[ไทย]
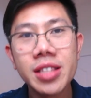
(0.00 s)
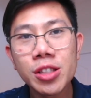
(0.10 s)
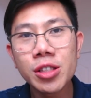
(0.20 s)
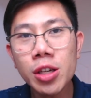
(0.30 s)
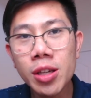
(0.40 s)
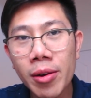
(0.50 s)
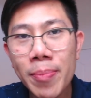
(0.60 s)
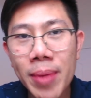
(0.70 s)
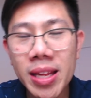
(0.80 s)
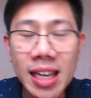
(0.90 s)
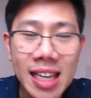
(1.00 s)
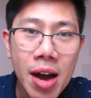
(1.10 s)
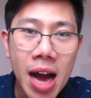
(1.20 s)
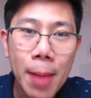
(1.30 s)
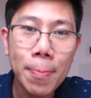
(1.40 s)
ซึ่งต้นอย่างเราในปี
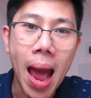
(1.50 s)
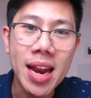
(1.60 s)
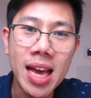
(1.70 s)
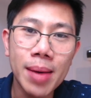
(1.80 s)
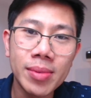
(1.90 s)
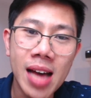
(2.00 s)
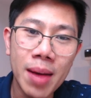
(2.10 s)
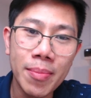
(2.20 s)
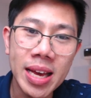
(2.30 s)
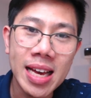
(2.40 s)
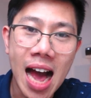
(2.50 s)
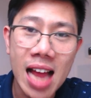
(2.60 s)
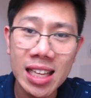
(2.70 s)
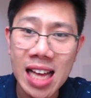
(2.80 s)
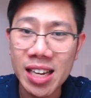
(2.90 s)
1958เนี่ยครับทางอเมริกา
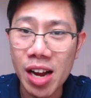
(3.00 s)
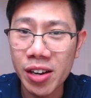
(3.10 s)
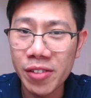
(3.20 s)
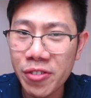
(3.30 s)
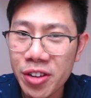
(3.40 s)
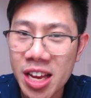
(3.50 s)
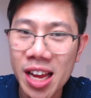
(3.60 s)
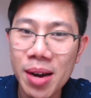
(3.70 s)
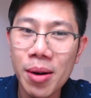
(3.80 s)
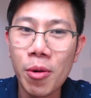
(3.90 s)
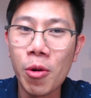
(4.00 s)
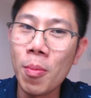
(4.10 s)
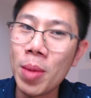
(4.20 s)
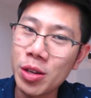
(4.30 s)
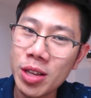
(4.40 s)
หรือทางแคลิฟอร์เนียเนี่ยโอ้โห
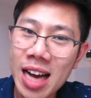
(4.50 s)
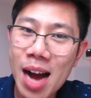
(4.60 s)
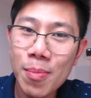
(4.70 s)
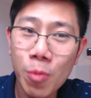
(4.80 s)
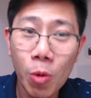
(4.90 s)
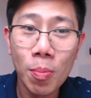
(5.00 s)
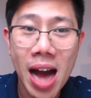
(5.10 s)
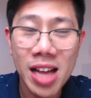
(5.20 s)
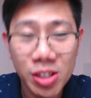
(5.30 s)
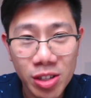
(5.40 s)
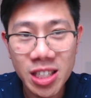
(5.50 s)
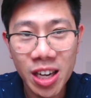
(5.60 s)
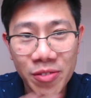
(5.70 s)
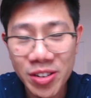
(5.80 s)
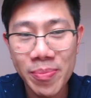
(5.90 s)
มันค่อนข้างบูมมากซึ่งตอนนี้จริง
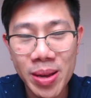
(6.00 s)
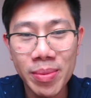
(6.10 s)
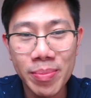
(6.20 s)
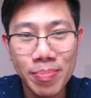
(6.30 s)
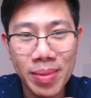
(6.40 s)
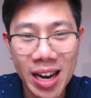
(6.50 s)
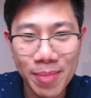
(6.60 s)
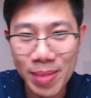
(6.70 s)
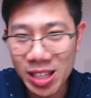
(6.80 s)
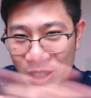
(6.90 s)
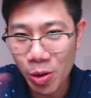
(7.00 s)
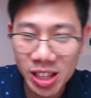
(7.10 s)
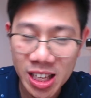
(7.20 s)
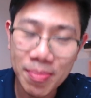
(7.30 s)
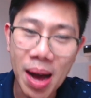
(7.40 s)
แคลิฟอร์เนียเป็นเป็นโซน
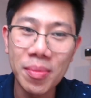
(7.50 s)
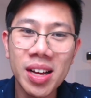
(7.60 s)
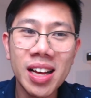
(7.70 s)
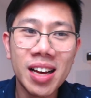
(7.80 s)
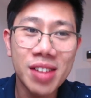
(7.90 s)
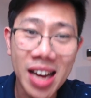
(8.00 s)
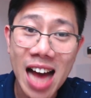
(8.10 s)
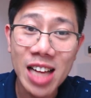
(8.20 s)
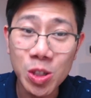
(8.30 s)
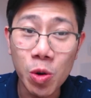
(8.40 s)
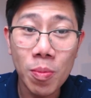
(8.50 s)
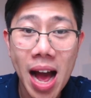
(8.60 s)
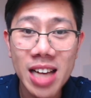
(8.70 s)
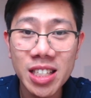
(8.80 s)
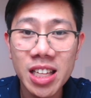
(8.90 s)
ที่แบบราคาสูง
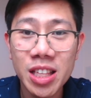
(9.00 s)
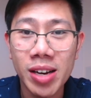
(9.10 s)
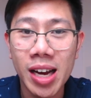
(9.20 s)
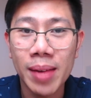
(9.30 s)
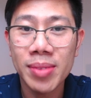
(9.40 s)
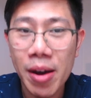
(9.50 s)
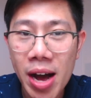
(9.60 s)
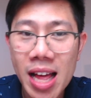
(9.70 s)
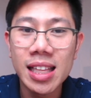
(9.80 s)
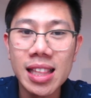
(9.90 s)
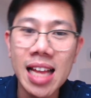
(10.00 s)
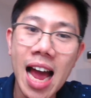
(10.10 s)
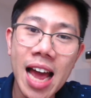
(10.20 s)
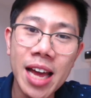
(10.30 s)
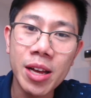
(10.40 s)
มากเช่นเดียวกันครับ แต่ว่า
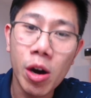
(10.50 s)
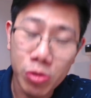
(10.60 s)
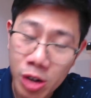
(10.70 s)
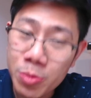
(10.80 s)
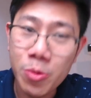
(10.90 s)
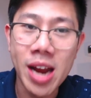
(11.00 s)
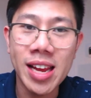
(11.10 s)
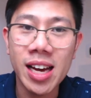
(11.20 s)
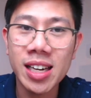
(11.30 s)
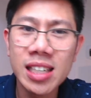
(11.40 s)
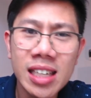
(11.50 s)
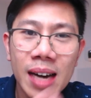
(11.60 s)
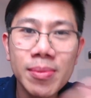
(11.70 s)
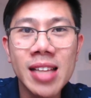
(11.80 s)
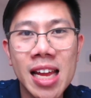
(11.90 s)
นายดูนัลเบรนเนี่ย คือเริ่
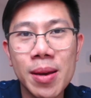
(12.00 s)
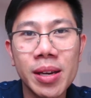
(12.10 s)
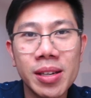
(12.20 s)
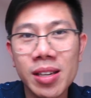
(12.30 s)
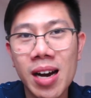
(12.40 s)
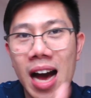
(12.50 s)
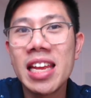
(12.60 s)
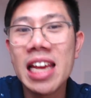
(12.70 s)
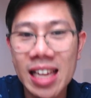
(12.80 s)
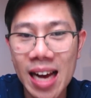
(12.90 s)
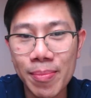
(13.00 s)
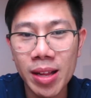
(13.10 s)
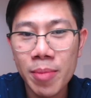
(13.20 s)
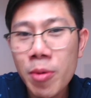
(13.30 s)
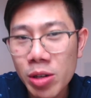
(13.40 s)
มตั้งแต่ในอดีตนะครับ
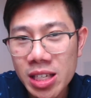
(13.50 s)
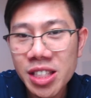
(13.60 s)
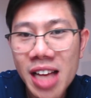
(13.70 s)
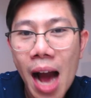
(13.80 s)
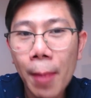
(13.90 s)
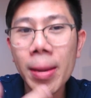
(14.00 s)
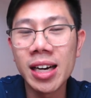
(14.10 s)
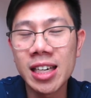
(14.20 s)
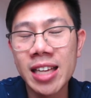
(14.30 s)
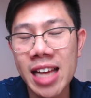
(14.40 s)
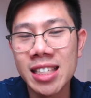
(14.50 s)
และเป็นคนที่สร้างเมืองขึ้นเอง